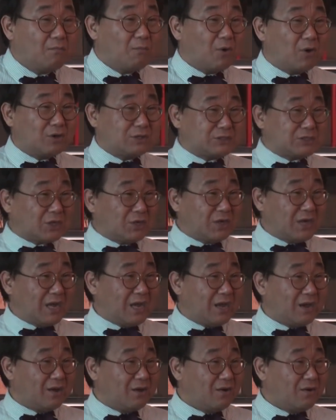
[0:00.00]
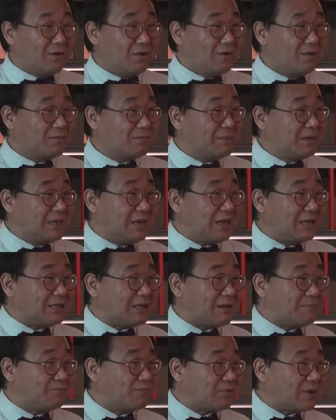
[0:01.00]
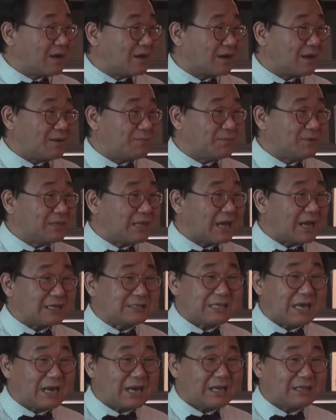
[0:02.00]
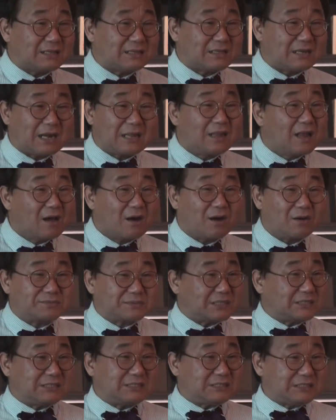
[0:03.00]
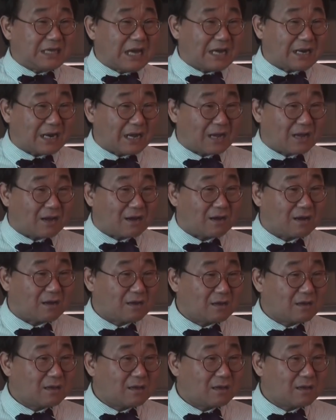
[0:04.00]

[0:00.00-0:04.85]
뭔 소리예요? 미래에 대한 불안감은 내가 살아있는 한 없어지지 않아요.